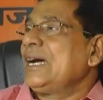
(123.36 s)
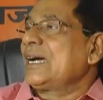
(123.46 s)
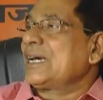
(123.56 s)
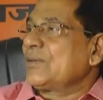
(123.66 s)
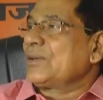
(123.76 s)

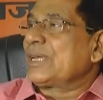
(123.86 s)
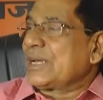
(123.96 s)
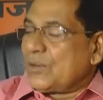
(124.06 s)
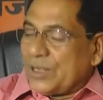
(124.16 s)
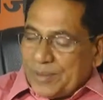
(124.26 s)
अगर उनके
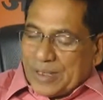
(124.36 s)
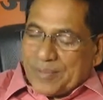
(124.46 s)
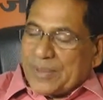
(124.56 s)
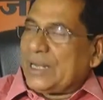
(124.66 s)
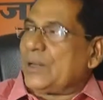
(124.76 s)
कोई भी
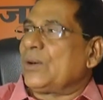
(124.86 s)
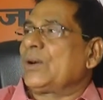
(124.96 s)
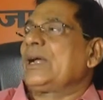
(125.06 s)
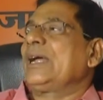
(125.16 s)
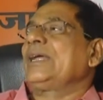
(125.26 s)
अपने
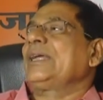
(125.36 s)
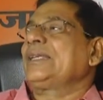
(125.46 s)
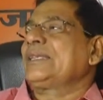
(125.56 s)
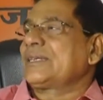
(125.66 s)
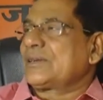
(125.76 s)
लोग हैं या
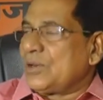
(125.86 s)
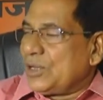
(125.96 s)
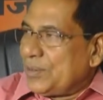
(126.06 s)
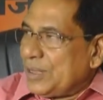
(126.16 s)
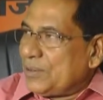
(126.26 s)

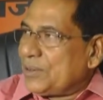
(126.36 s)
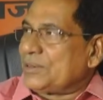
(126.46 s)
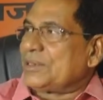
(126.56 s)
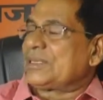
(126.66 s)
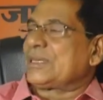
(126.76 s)
कोई भी वो
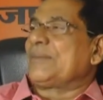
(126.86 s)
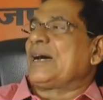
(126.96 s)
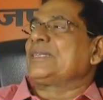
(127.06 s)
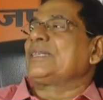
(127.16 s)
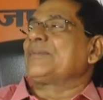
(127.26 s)

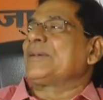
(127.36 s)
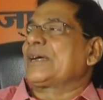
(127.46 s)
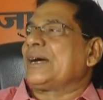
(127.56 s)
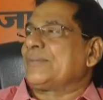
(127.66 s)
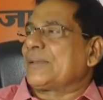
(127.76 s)
समाज हित में
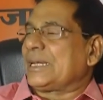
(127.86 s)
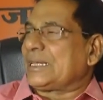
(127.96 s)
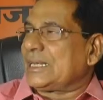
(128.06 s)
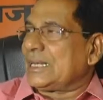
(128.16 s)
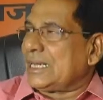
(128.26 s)
काम
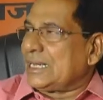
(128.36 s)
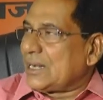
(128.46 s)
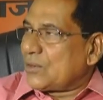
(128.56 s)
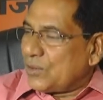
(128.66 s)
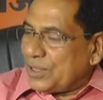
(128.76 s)
करते हैं
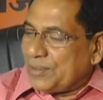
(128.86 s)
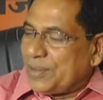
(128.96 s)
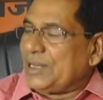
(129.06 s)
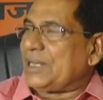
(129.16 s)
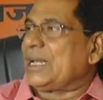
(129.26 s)
या कोई
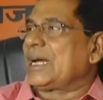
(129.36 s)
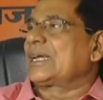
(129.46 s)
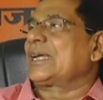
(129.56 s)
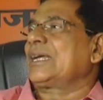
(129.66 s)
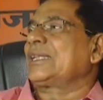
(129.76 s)
भी
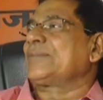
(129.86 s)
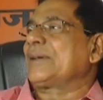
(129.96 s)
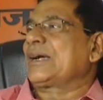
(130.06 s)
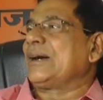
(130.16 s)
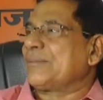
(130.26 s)
इलाके के हित
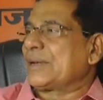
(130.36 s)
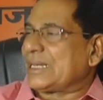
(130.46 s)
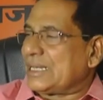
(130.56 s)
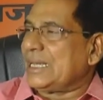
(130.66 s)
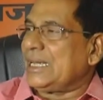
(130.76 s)
में काम
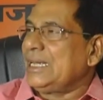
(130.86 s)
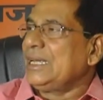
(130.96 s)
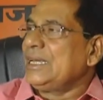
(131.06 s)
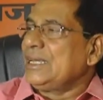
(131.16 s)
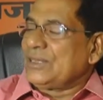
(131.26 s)
करते
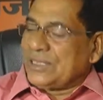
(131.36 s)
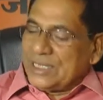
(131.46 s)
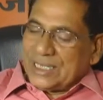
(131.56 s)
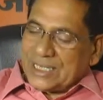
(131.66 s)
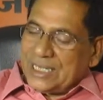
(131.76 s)
हैं तो
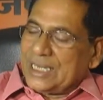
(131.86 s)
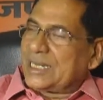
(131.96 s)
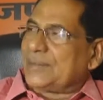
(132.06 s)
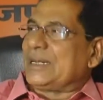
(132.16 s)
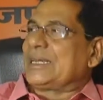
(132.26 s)
जिनकी
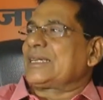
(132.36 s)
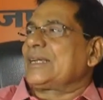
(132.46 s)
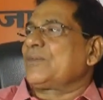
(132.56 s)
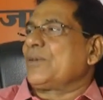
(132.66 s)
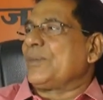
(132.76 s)

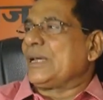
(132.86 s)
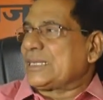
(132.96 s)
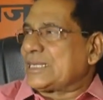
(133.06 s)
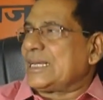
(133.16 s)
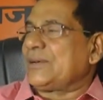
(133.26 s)
रिकमेंडेशन वो
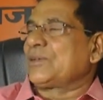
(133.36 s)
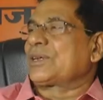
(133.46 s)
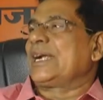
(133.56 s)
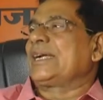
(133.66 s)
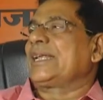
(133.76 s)
भेजते हैं वो
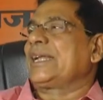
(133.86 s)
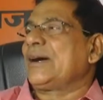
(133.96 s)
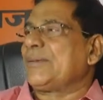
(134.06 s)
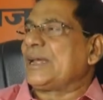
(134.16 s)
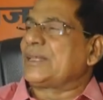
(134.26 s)

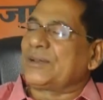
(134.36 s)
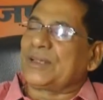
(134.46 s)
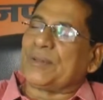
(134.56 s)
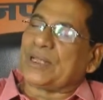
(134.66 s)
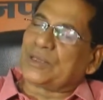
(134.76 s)
क्राइटेरिया हमारे तो
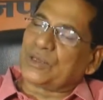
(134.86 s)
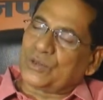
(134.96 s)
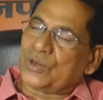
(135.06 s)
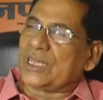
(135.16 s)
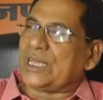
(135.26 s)
उनकी बात को
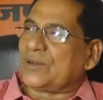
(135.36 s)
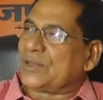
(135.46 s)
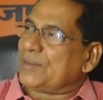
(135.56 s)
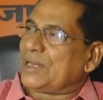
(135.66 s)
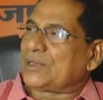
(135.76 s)
सुना जाए
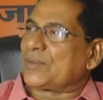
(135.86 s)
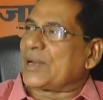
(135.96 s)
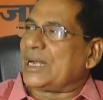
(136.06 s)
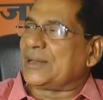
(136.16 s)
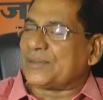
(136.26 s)
उनकी बात को
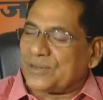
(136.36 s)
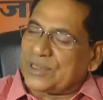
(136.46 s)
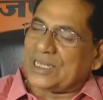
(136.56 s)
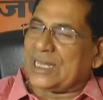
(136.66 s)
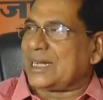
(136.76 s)
प्रायोरिटी
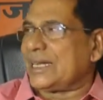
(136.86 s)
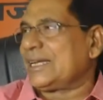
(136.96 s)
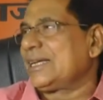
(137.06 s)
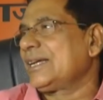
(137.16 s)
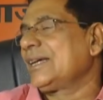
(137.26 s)
सुना जा रहा है
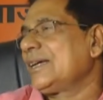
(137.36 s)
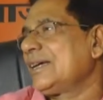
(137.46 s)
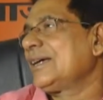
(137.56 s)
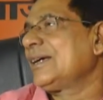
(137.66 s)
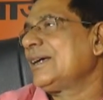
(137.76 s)
लेकिन
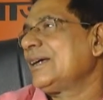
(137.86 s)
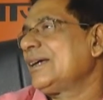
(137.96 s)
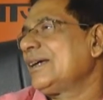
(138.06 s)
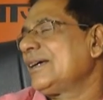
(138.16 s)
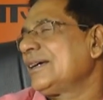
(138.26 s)
इससे पहले
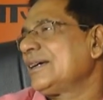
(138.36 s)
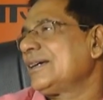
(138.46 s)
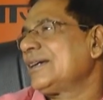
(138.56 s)
जब